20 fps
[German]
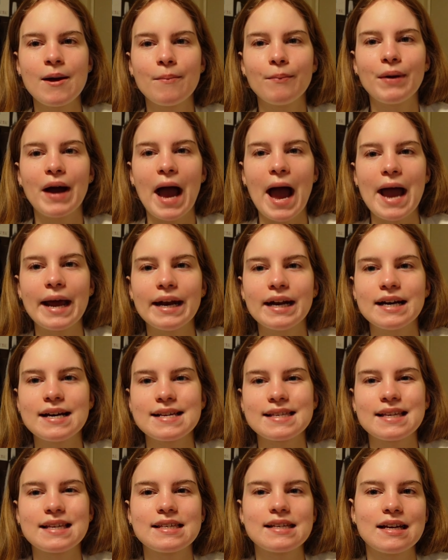bei einer
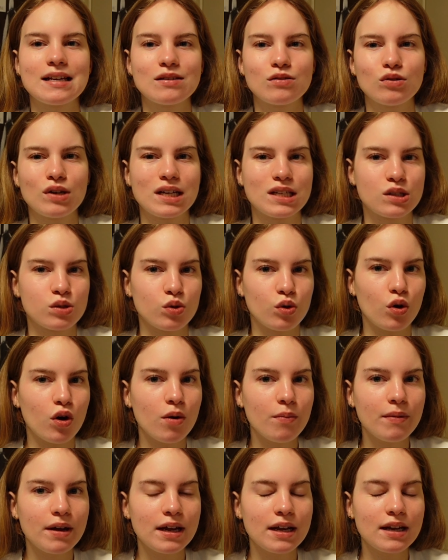ist das eher so
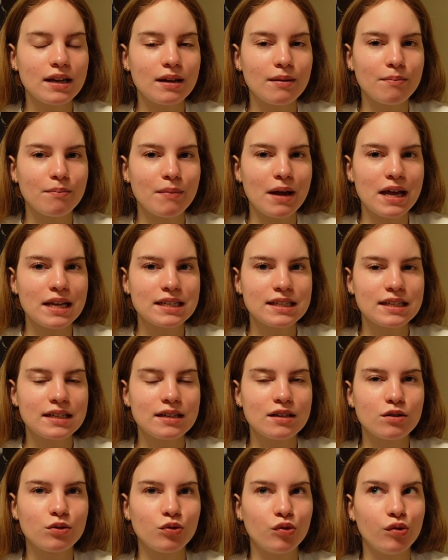restaurantmäßig
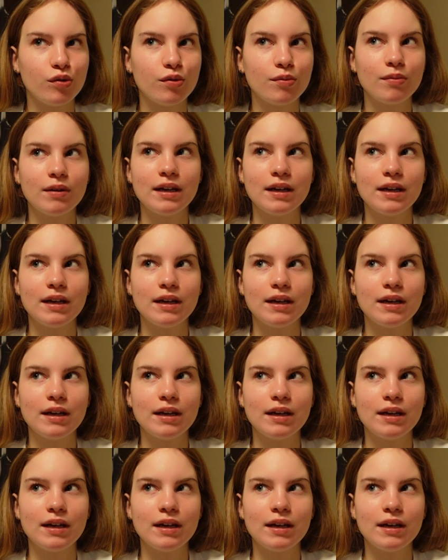und